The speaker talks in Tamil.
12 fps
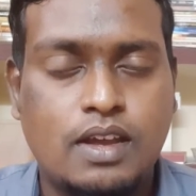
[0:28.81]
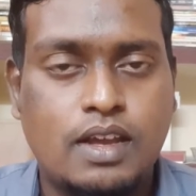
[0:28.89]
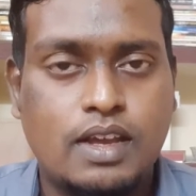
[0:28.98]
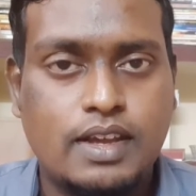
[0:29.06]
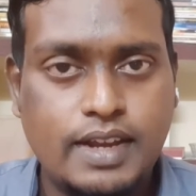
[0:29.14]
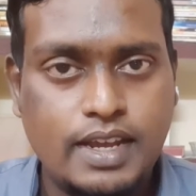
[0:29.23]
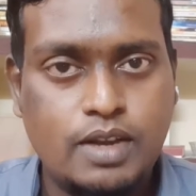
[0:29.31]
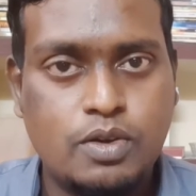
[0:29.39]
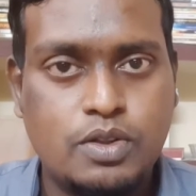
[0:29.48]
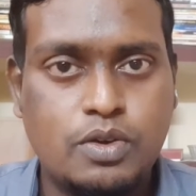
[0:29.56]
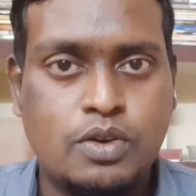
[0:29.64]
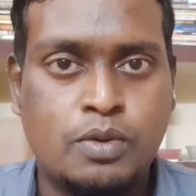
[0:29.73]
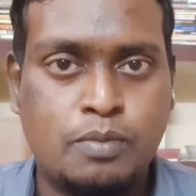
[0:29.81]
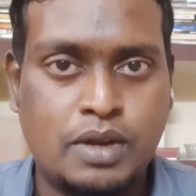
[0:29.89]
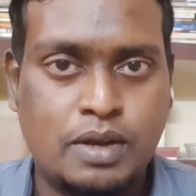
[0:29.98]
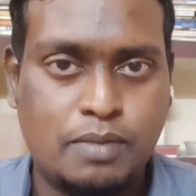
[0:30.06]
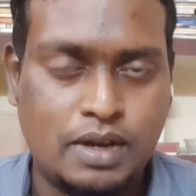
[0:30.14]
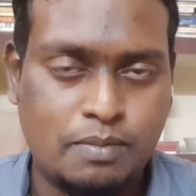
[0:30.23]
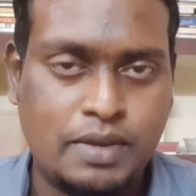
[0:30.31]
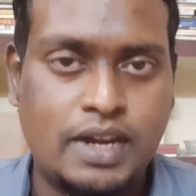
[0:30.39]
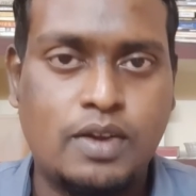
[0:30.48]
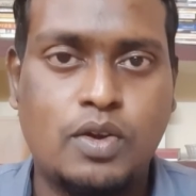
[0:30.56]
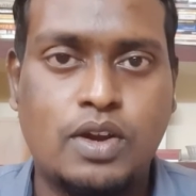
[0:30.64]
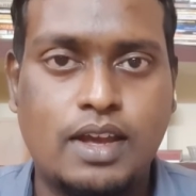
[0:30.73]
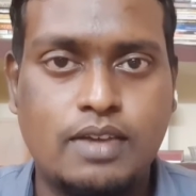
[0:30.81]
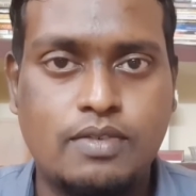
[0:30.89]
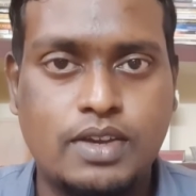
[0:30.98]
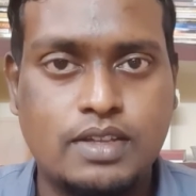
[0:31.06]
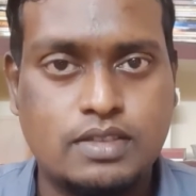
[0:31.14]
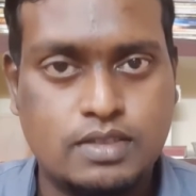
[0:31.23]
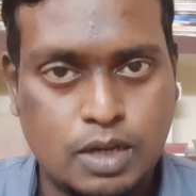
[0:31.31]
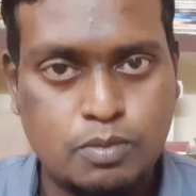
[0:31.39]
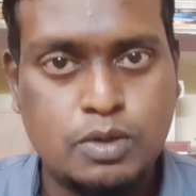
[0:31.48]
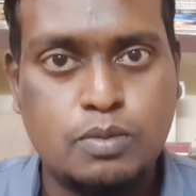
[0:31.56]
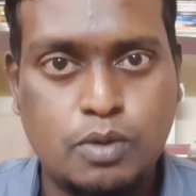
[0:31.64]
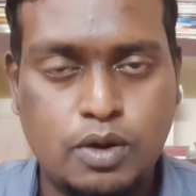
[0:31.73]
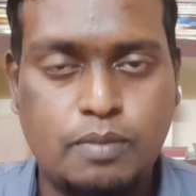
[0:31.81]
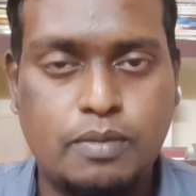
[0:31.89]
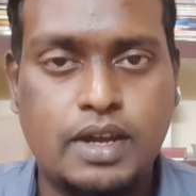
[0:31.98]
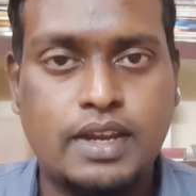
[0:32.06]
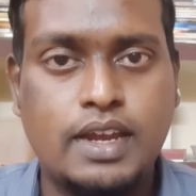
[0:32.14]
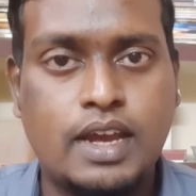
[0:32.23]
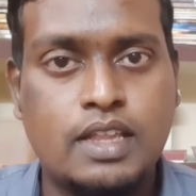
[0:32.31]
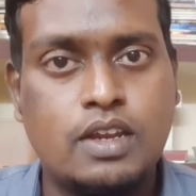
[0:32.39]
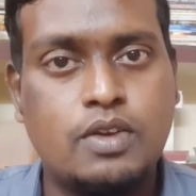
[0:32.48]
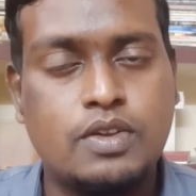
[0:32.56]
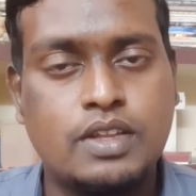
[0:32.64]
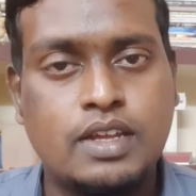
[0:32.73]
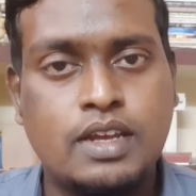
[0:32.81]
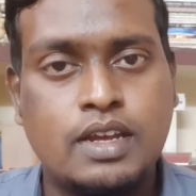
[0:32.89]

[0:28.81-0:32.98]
க்ரீக் வந்து ரொம்ப பழமையான ஒரு லாங்குவேஜ் தமிழ் மொழி மாதிரி அதுலேயும் வந்து